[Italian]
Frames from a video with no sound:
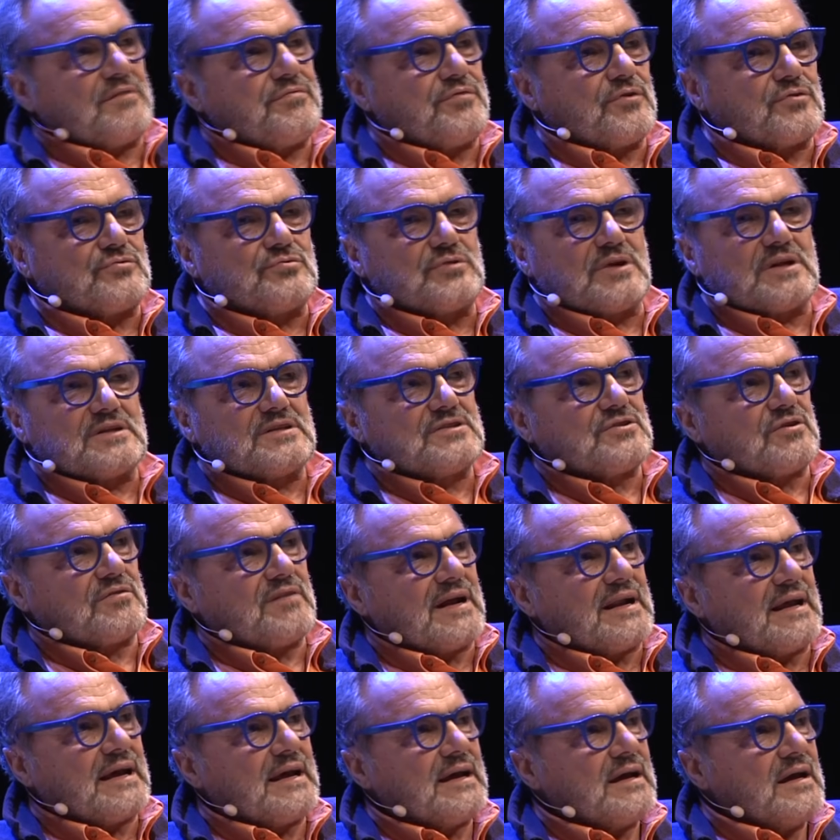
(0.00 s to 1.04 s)
la fortuna di
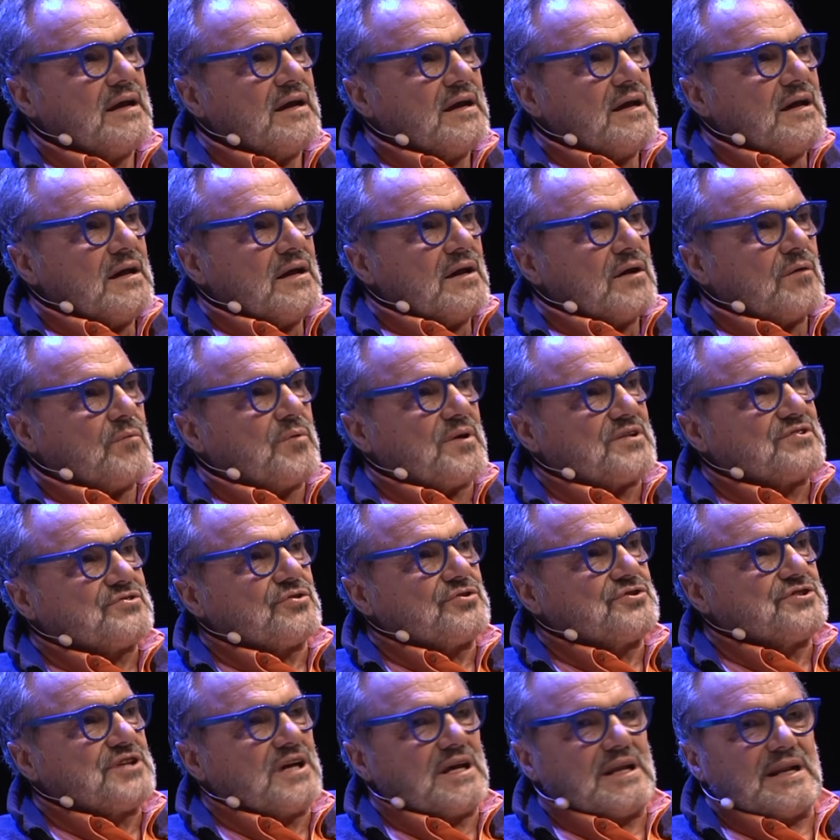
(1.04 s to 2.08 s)
trovare
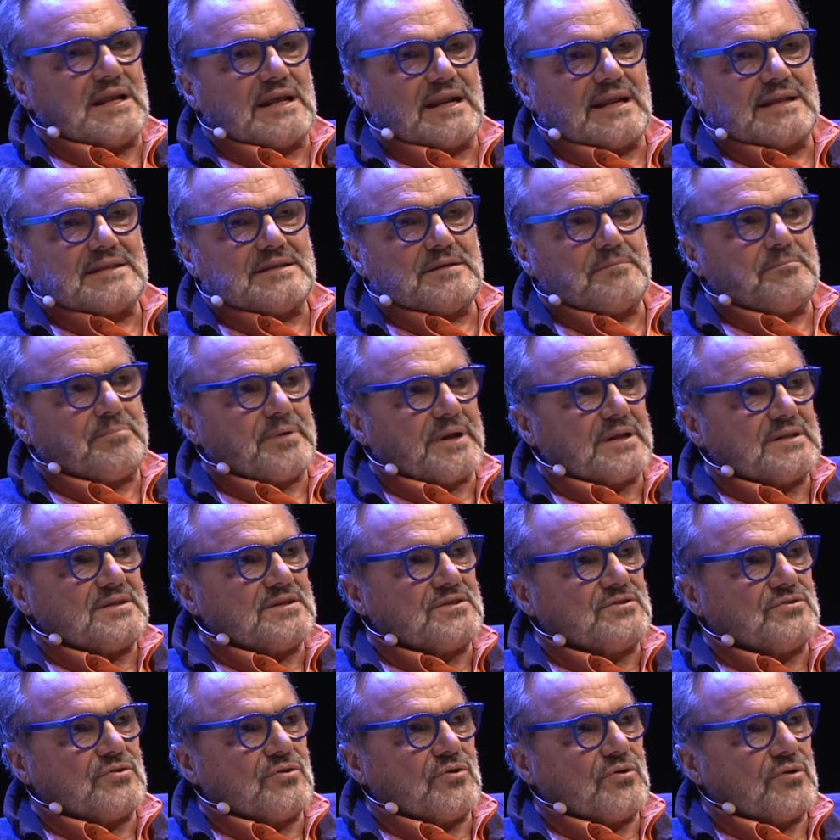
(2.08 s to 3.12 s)
questo genere di
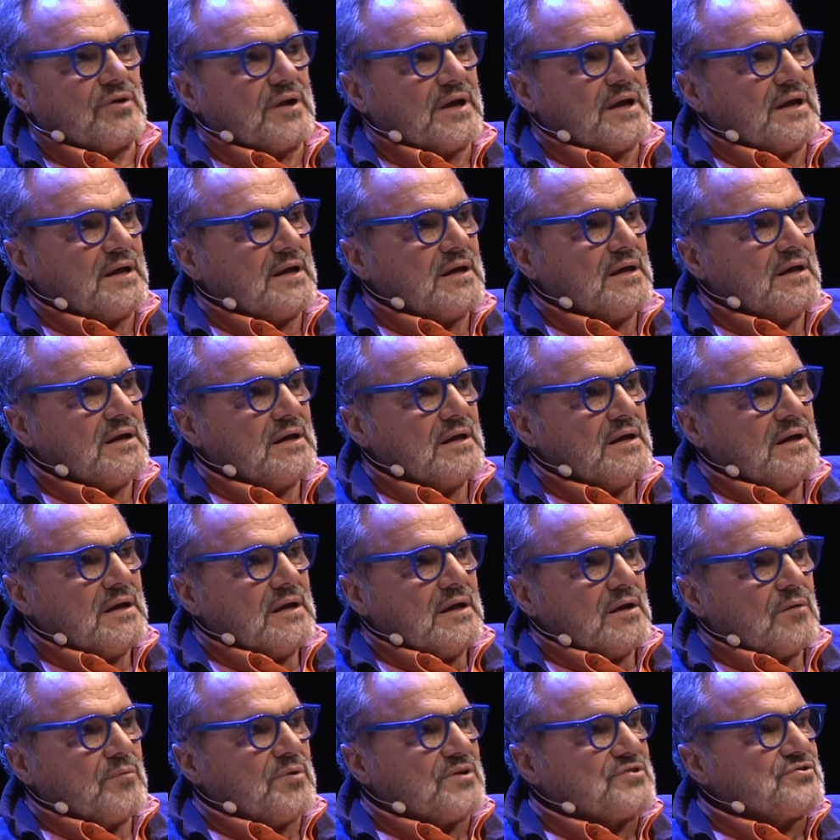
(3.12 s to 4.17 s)
imprenditore,
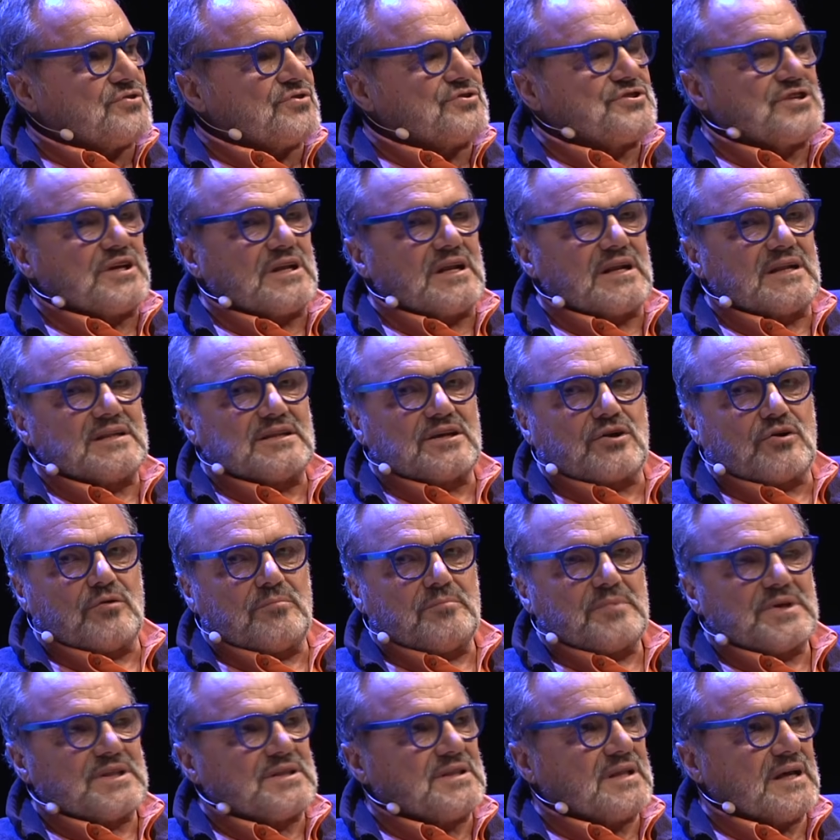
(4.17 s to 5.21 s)
questo genere di
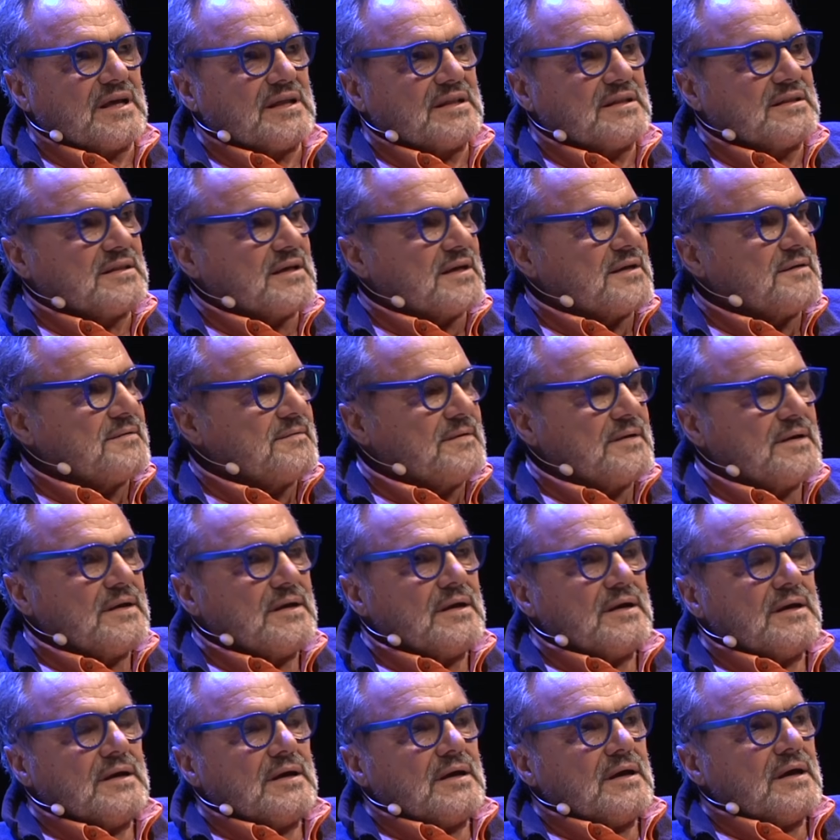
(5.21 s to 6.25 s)
committente,
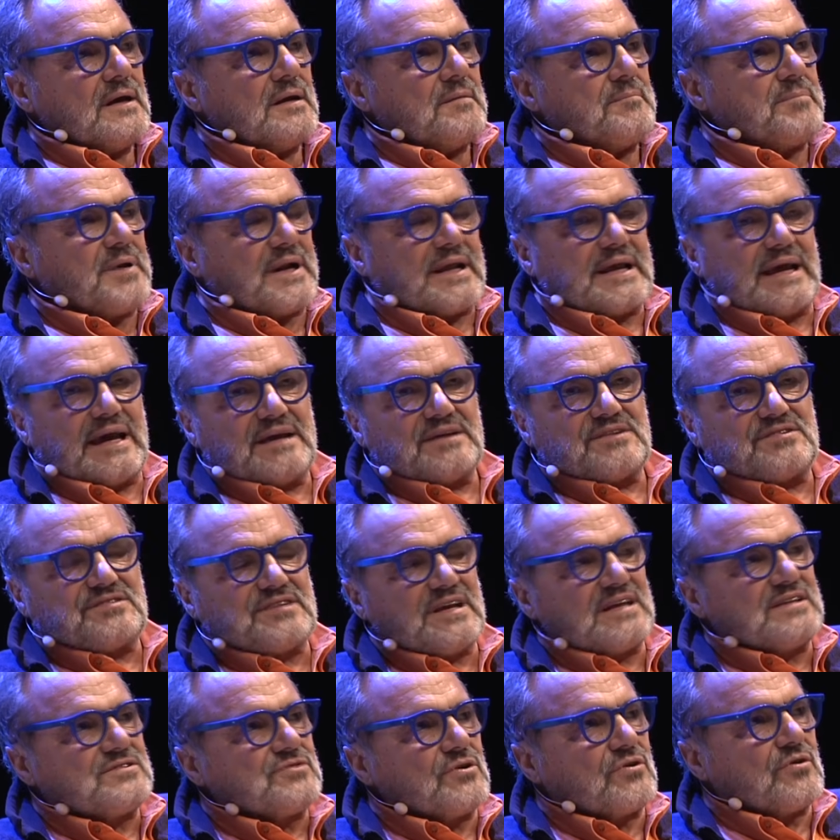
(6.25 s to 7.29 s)
perché
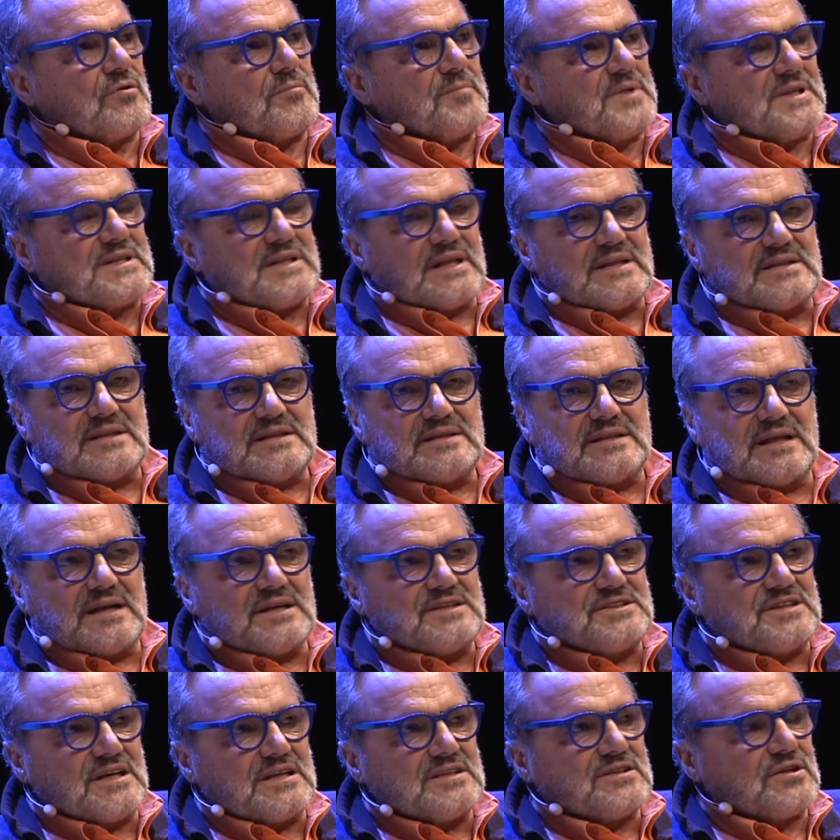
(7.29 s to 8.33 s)
senza un committente
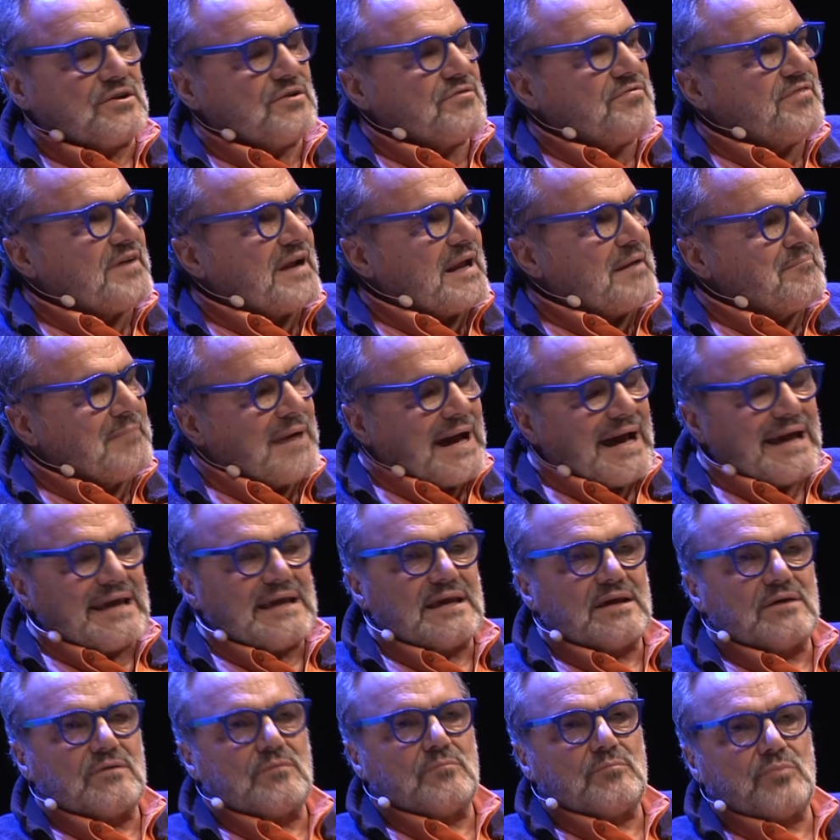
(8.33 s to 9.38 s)
intelligente non farai
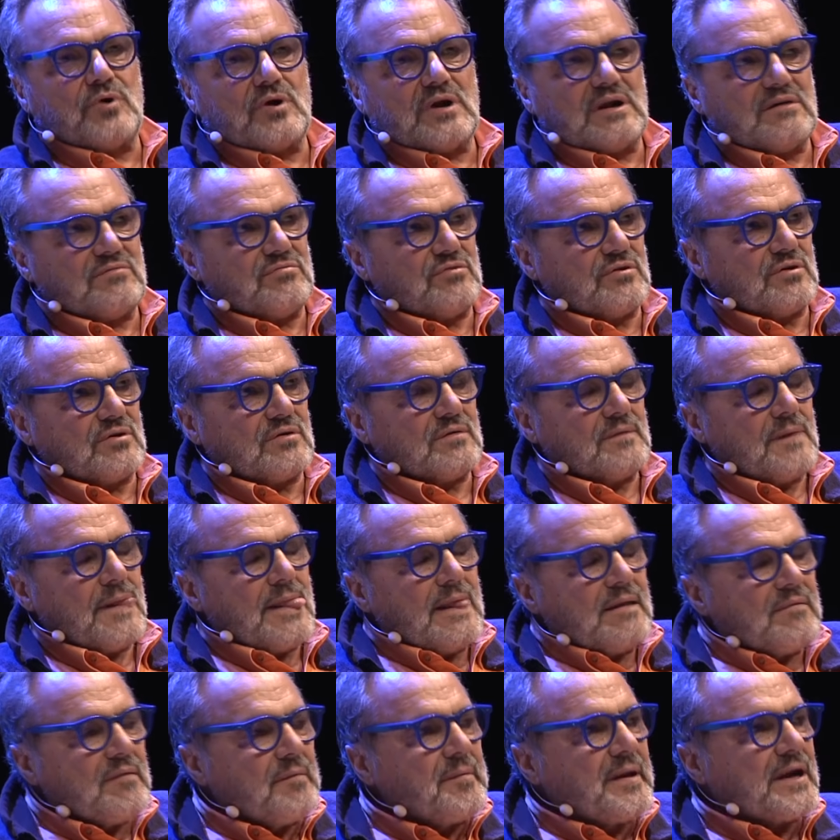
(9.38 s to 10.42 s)
mai un buon lavoro.
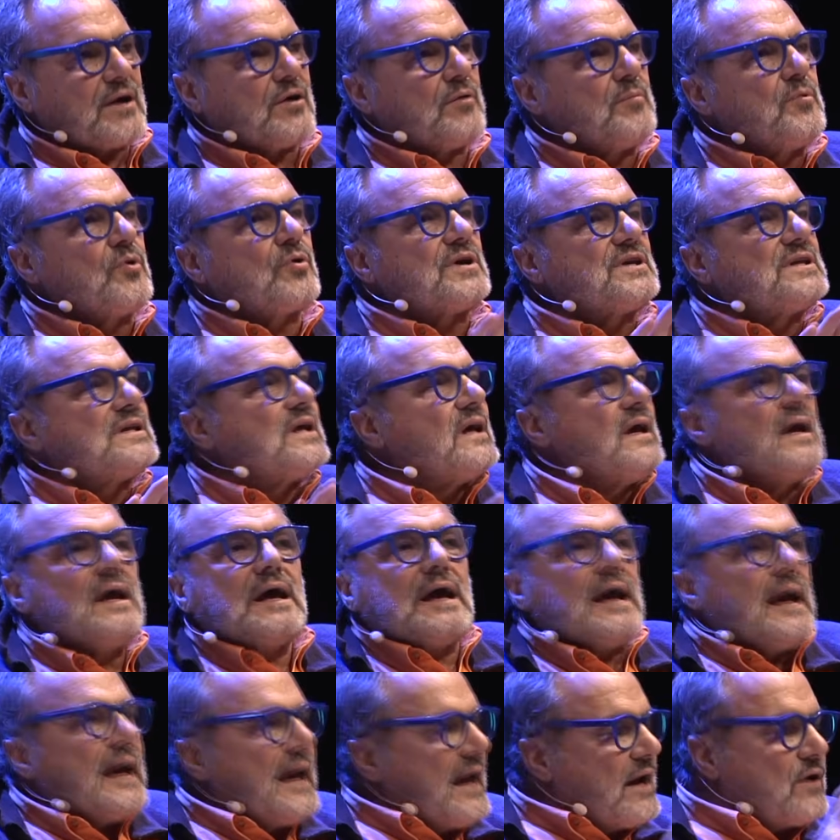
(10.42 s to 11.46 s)
Vabbè, comunque,
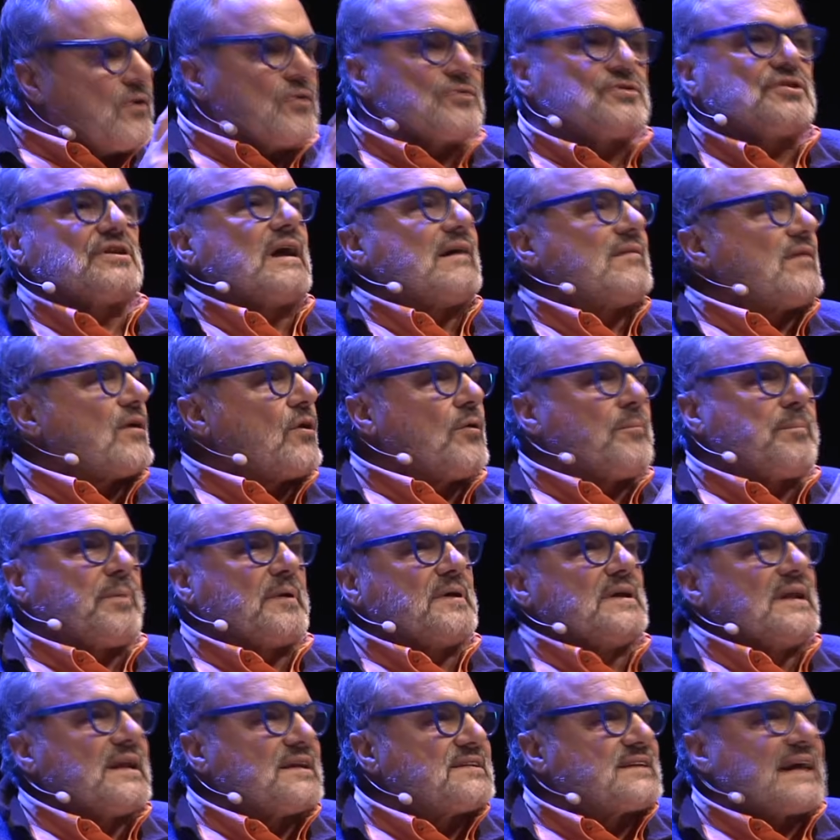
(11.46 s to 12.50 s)
e continuava a
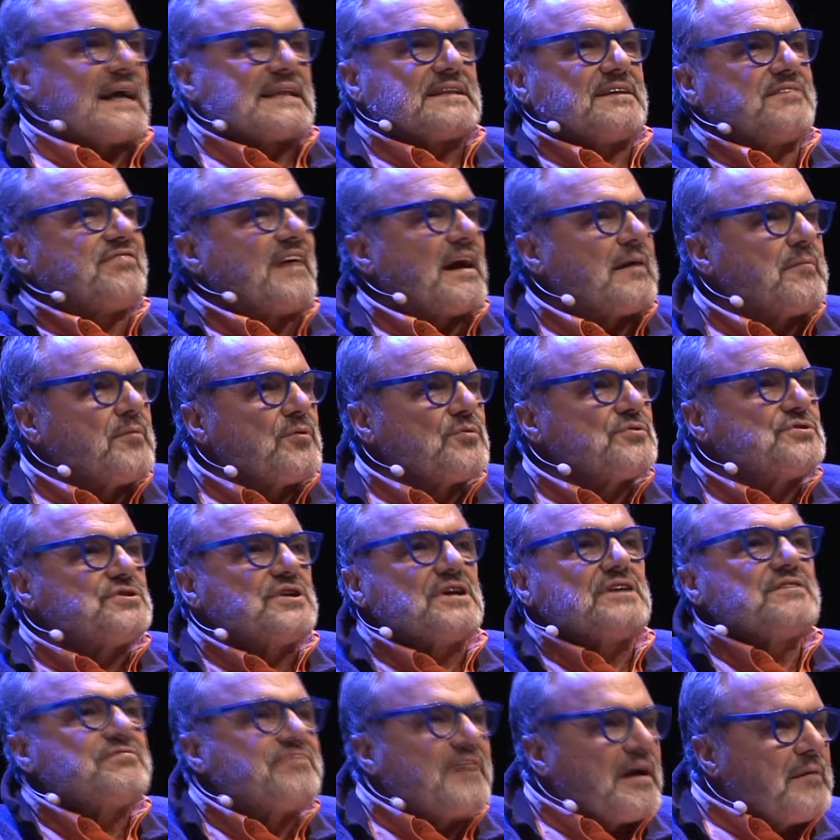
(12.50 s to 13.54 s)
rompergli le scatole, fai blue
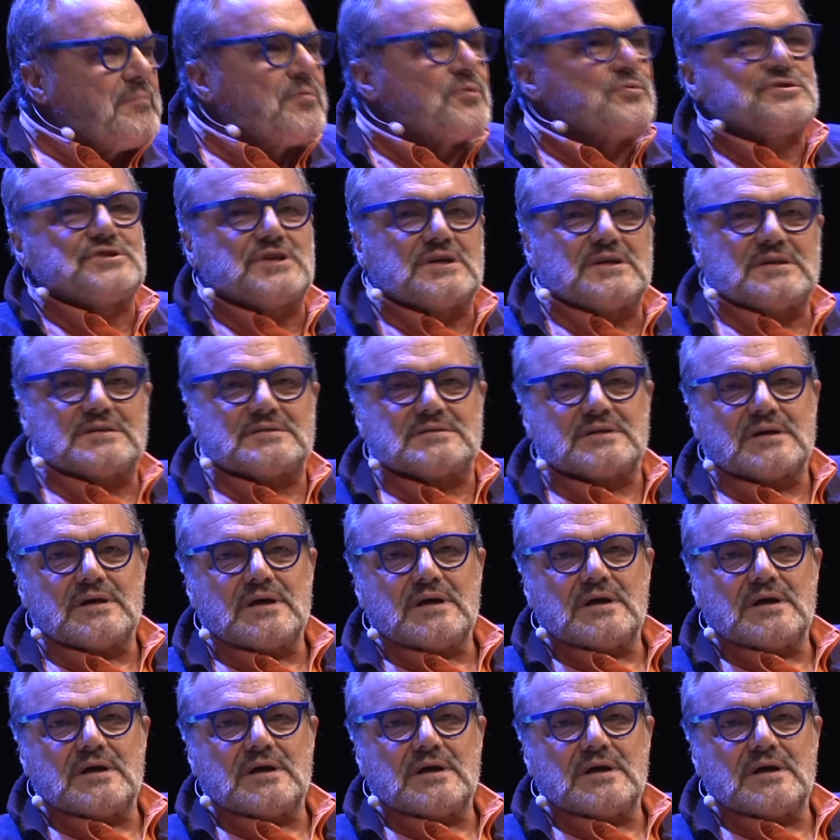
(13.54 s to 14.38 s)
jeans, fai blue jeans.